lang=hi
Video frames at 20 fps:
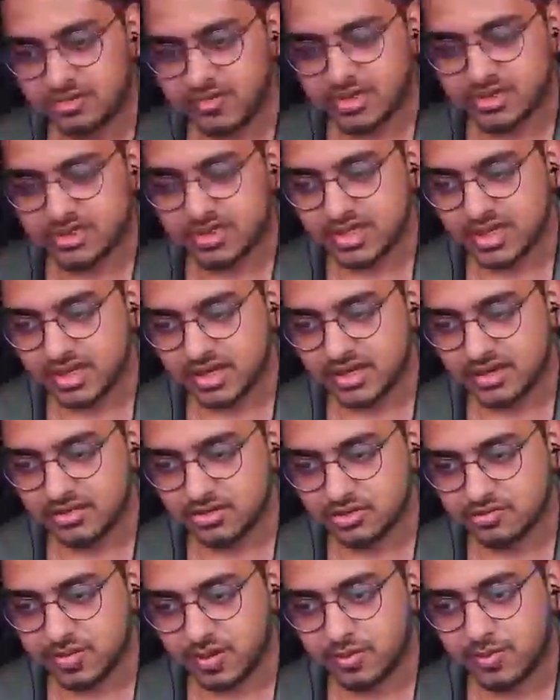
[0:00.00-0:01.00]
मिसिंग है हाँ। उस
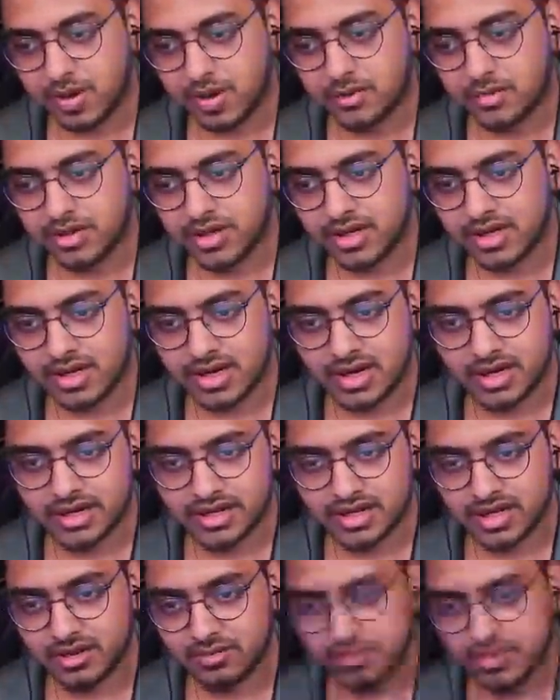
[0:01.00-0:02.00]
पर बाउंड्री लगा रखी
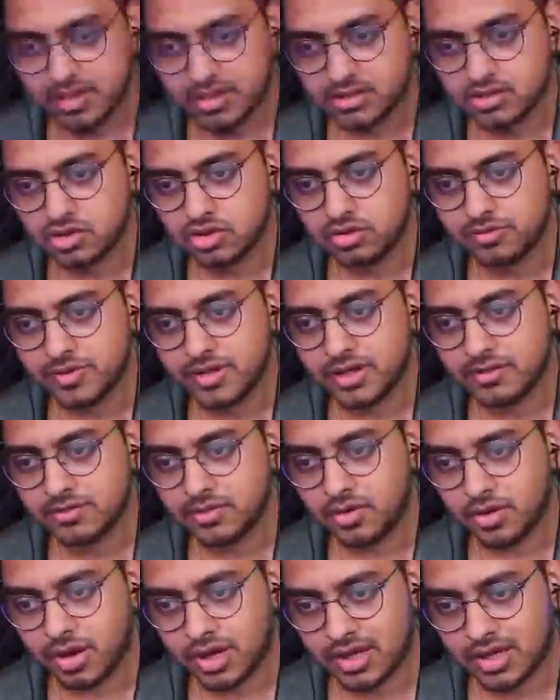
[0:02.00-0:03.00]
हमने जो भी हमको
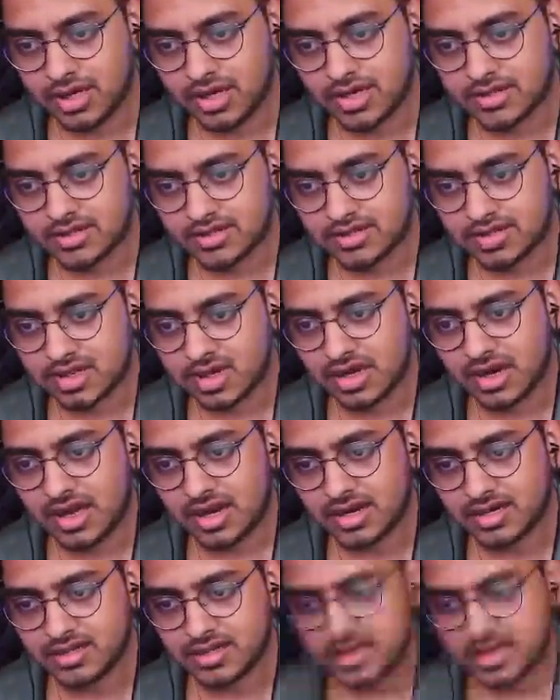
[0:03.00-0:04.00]
केले का सर ला के
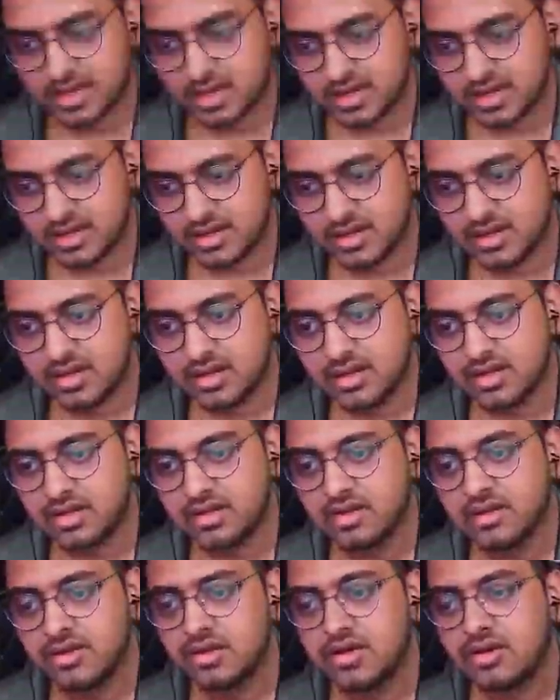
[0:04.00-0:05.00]
देखा
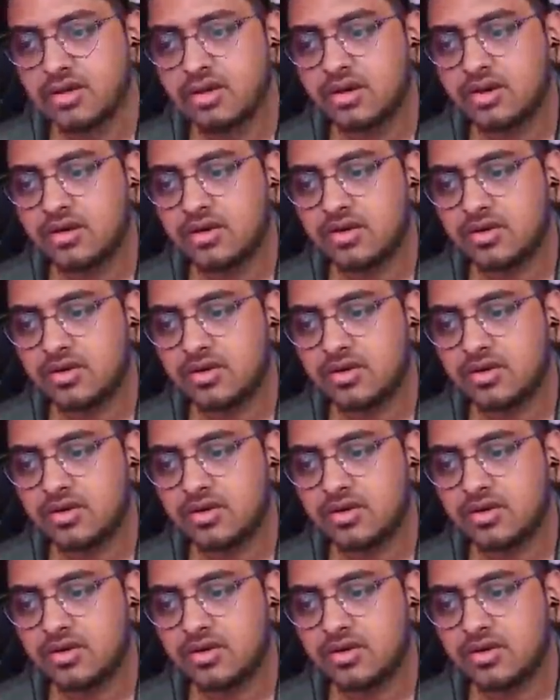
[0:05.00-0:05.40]
हाँ हाँ